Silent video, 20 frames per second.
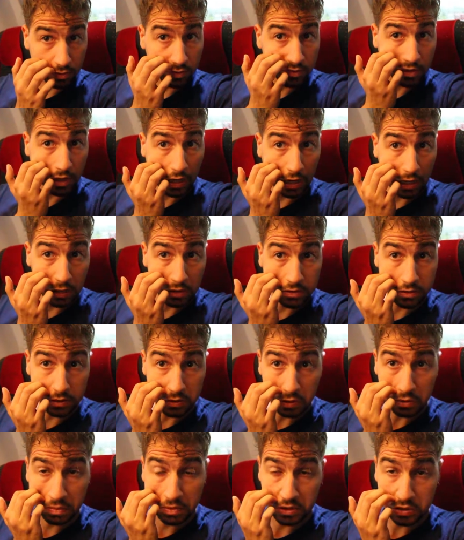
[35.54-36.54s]
tutta la notte
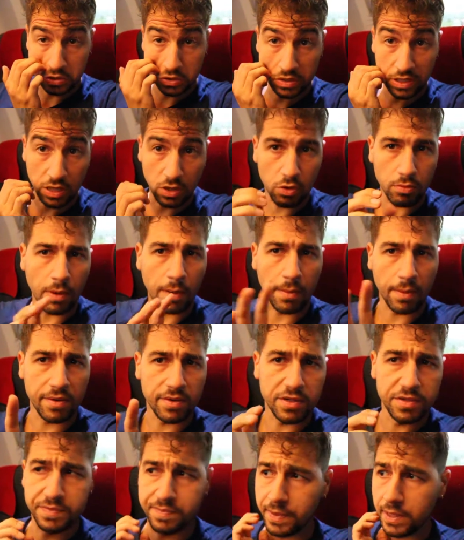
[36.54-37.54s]
sono partito da Roma
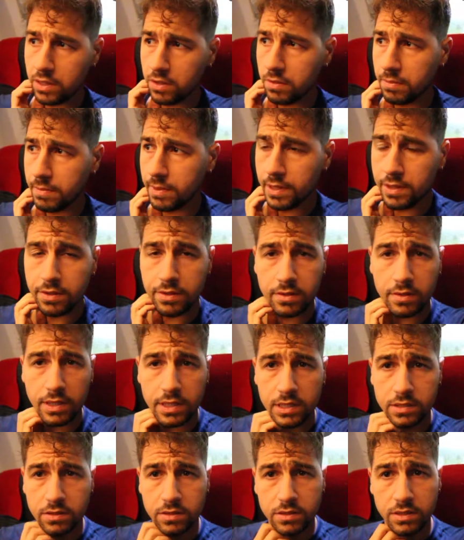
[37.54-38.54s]
poi vi spiegherò meglio
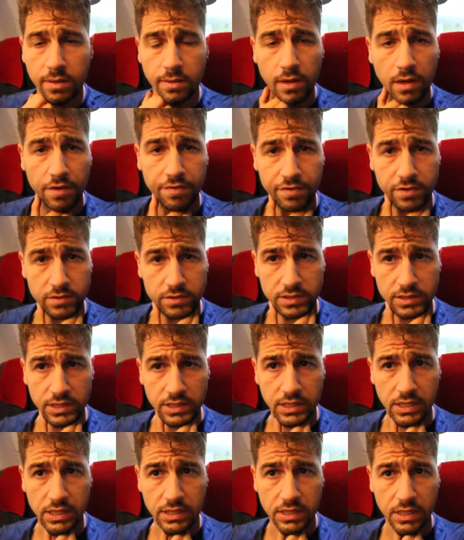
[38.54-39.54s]
adesso siamo alla
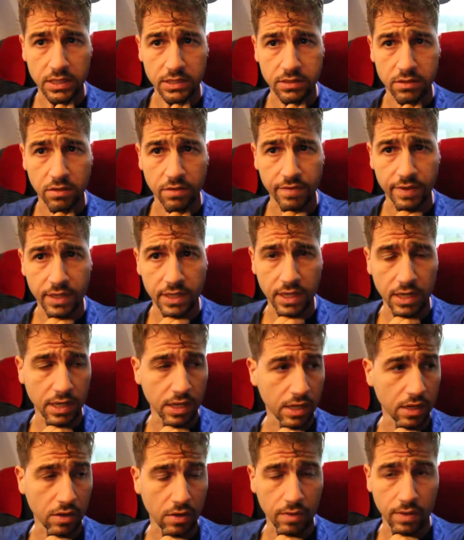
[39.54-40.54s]
frontiera tra Slovenia
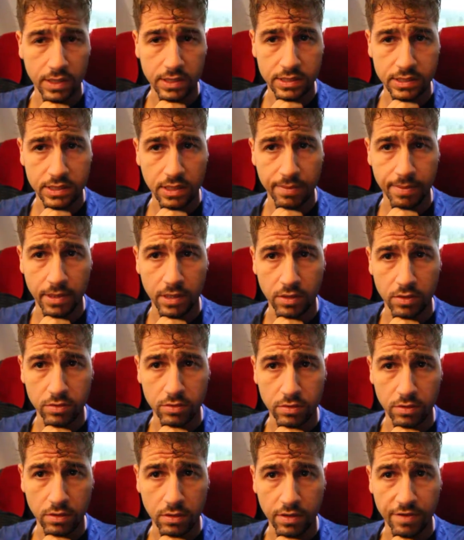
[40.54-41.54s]
e Croazia per i
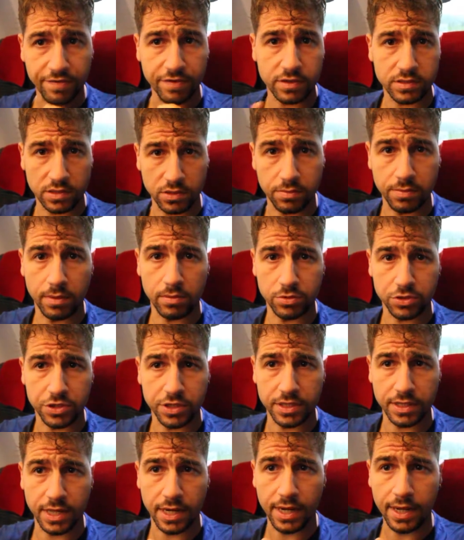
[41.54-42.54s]
controlli forse dobbiamo
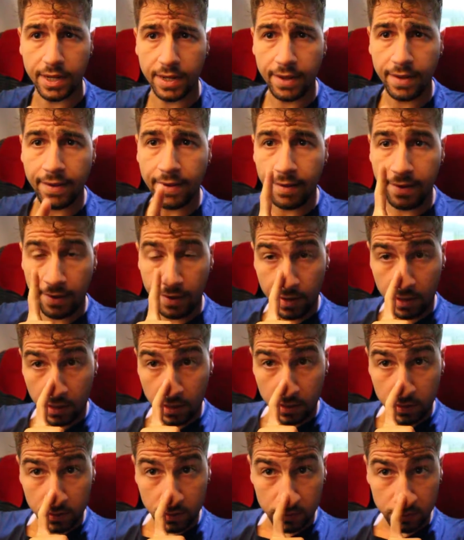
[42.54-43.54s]
scendere
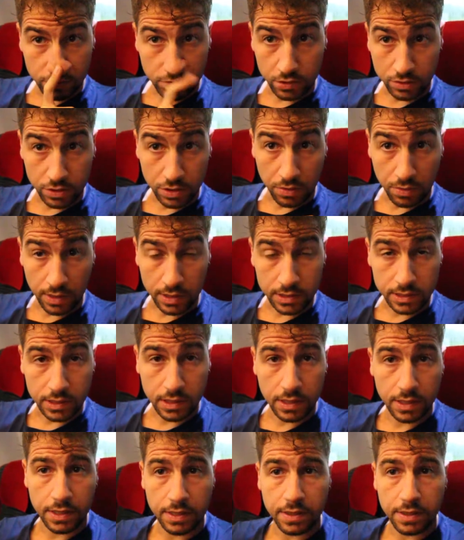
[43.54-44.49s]
tutti quanti